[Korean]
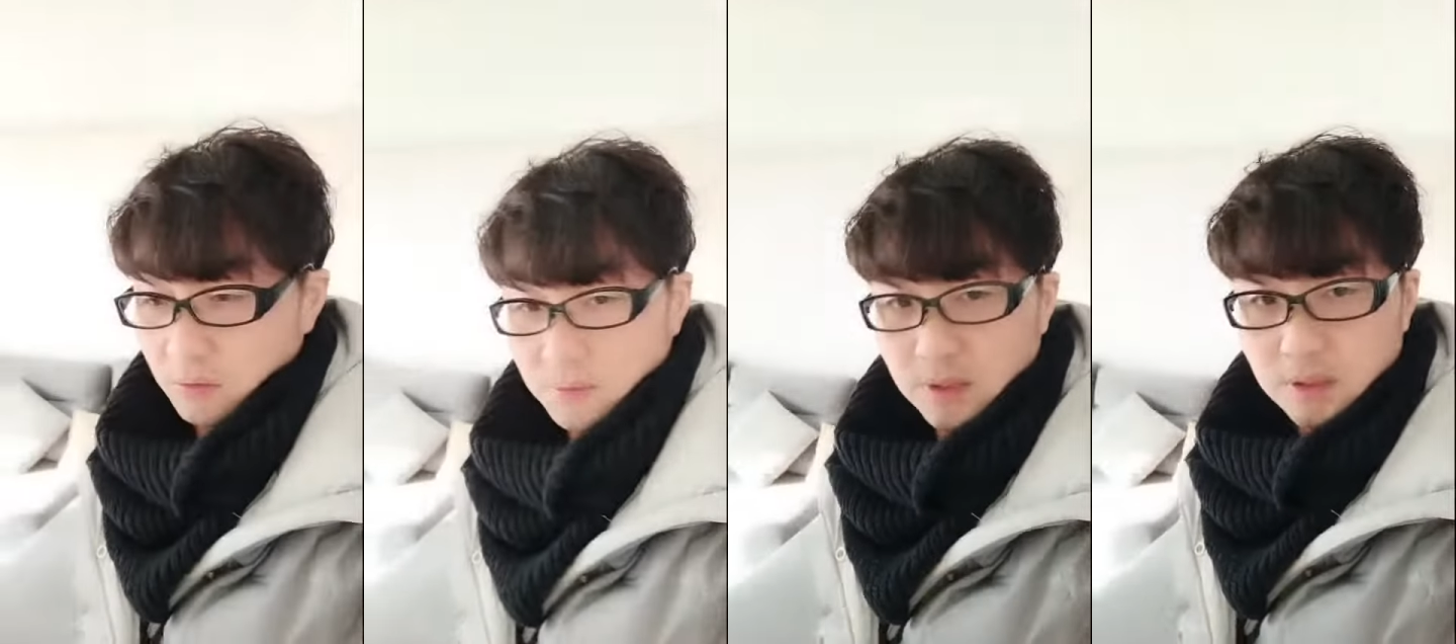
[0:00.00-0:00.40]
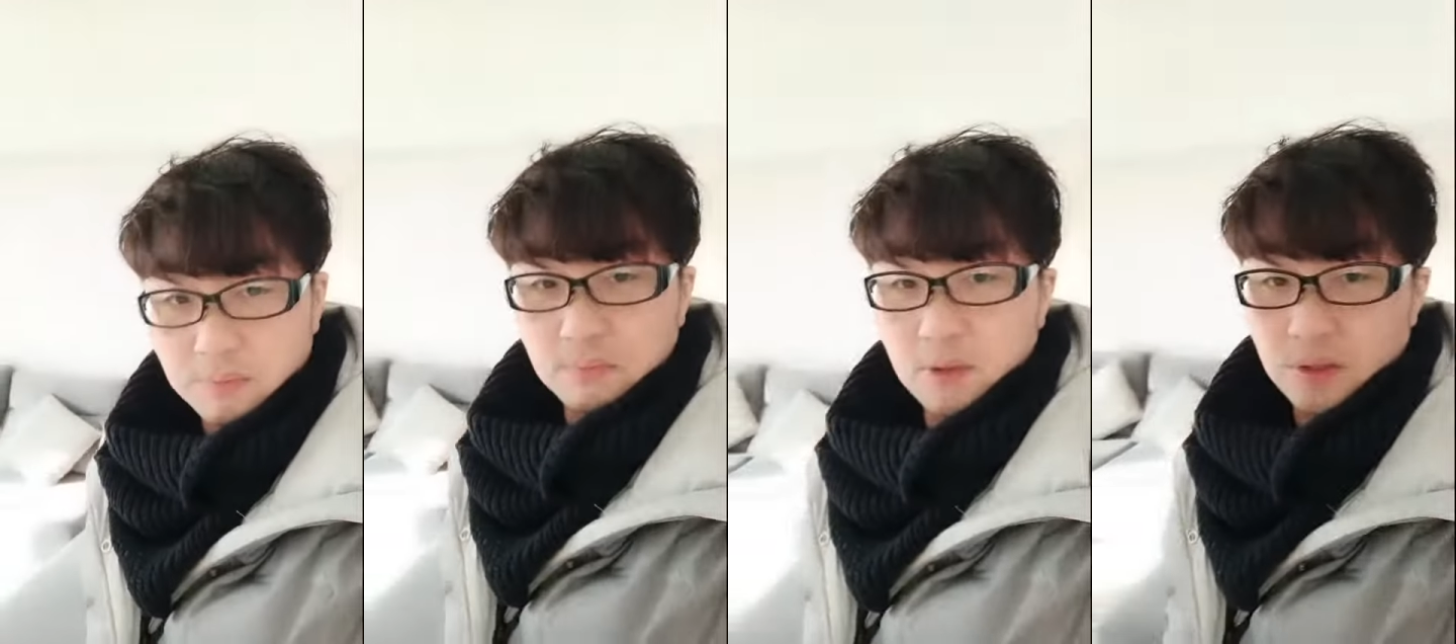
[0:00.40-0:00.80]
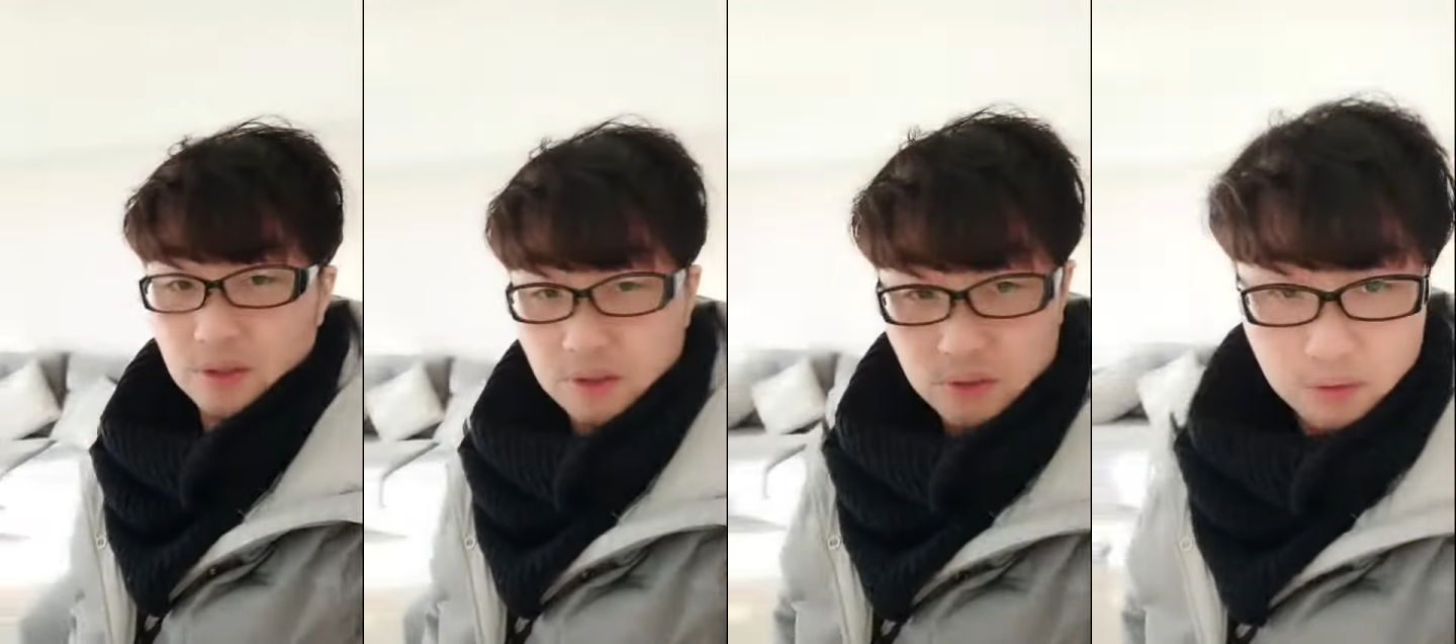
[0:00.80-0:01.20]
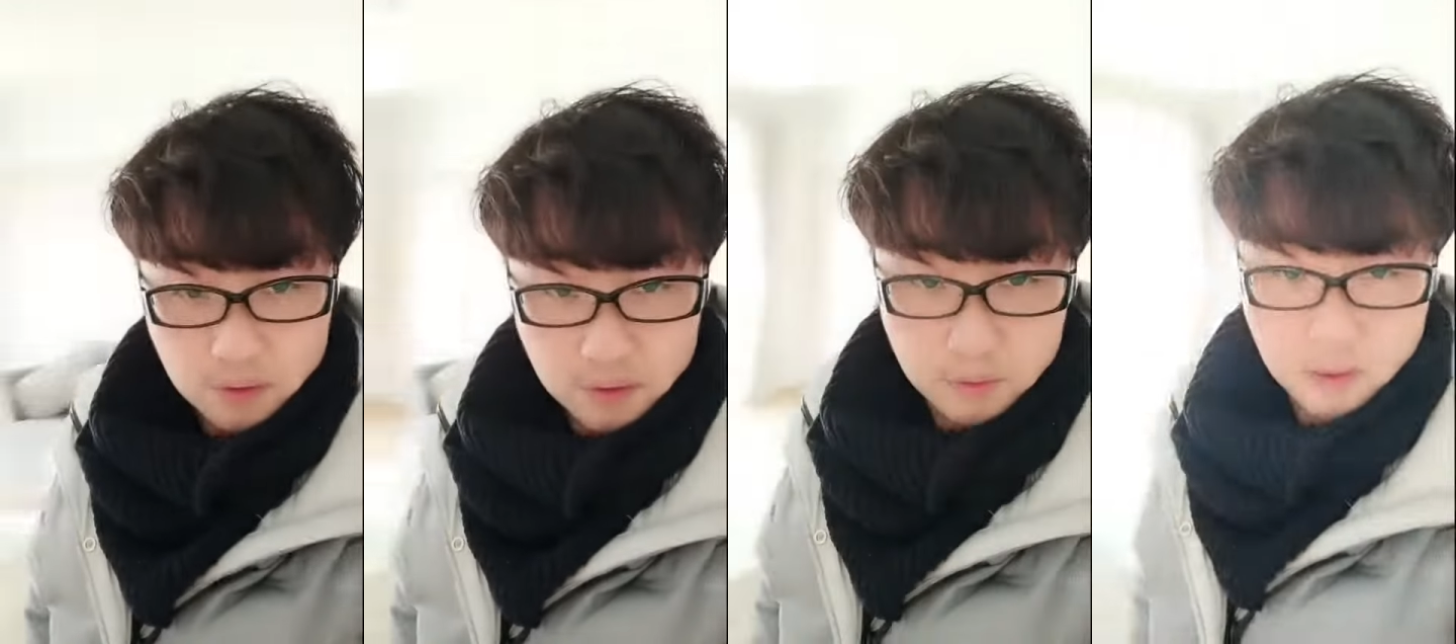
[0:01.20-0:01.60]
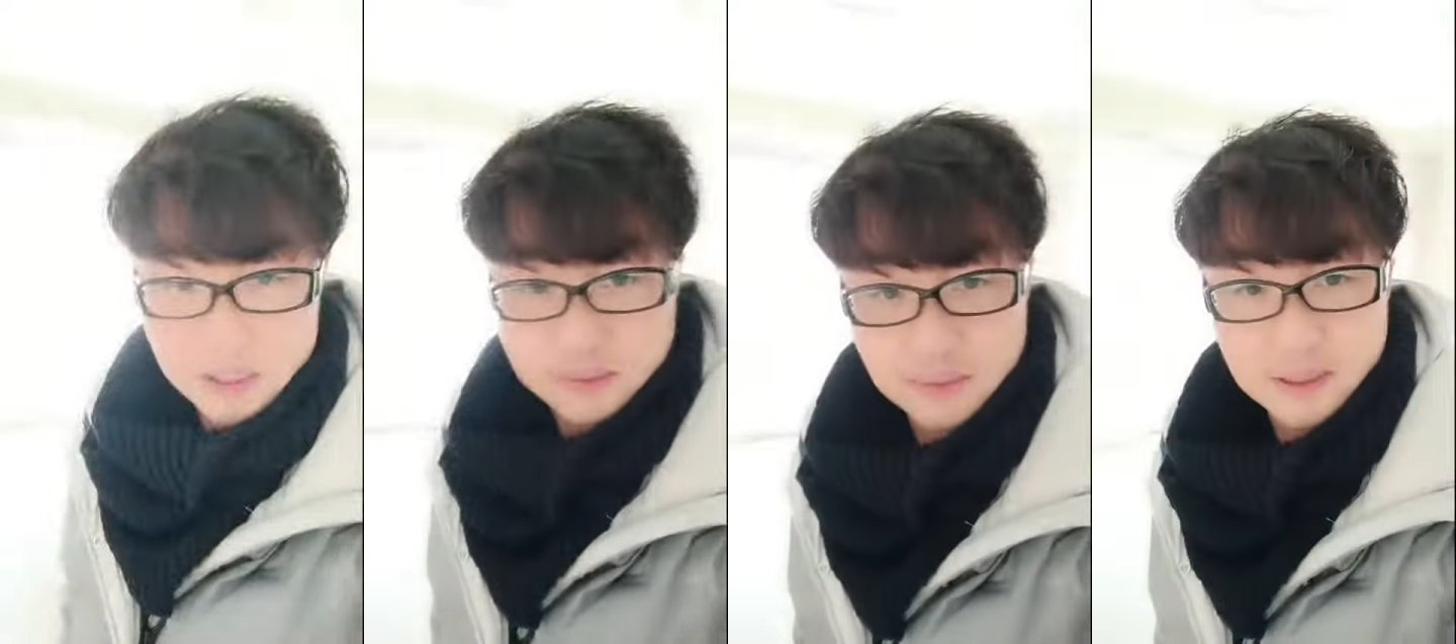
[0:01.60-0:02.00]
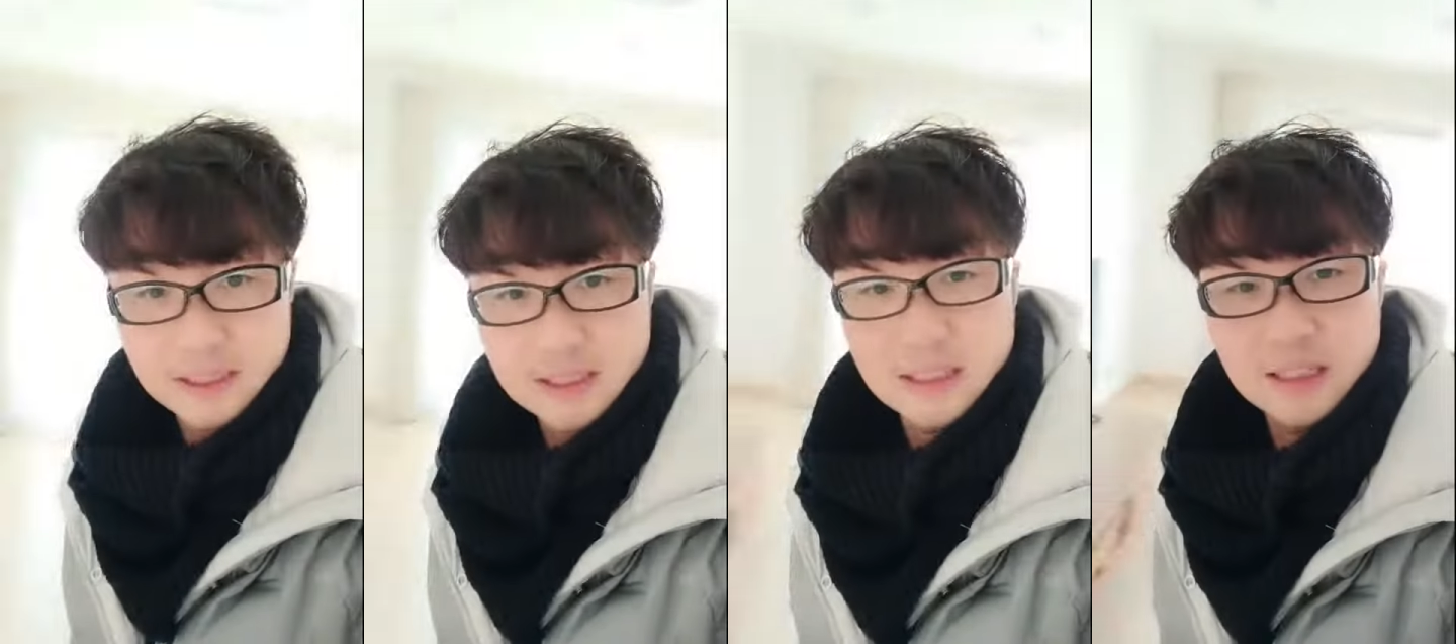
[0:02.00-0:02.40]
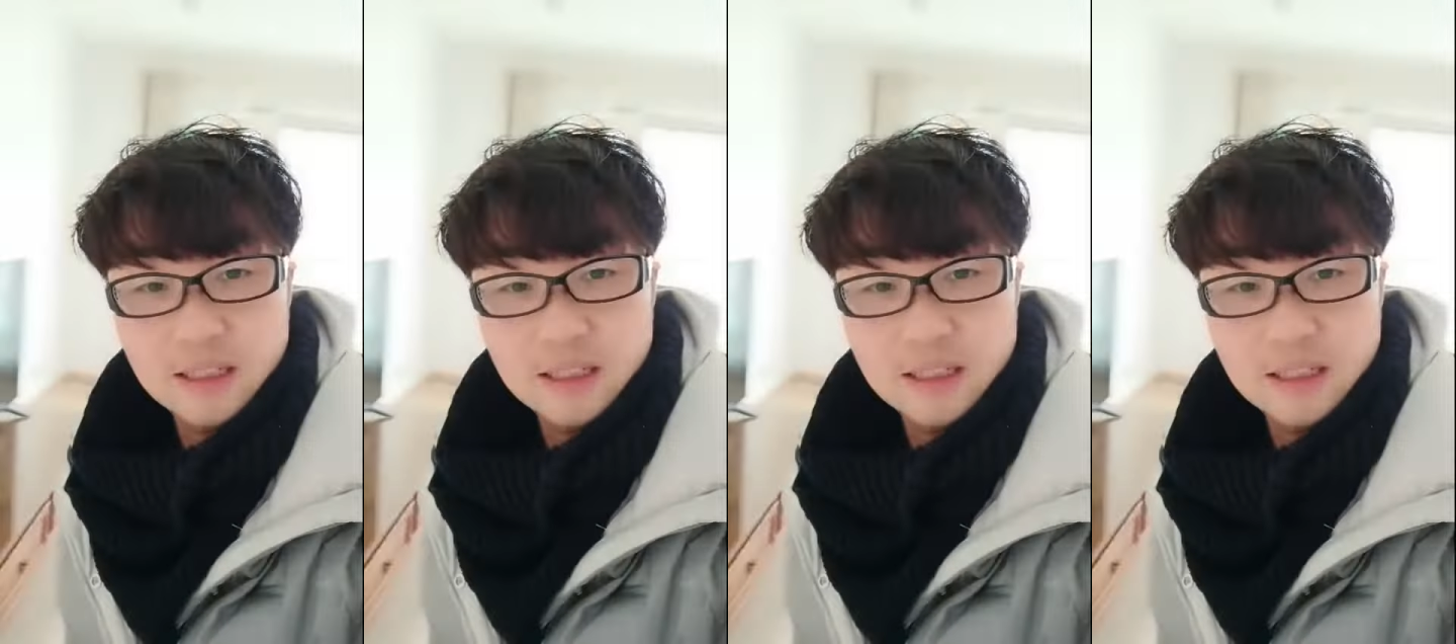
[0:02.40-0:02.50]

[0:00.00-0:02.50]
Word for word: 없는 집 뭐 이런 조건을 원하시면은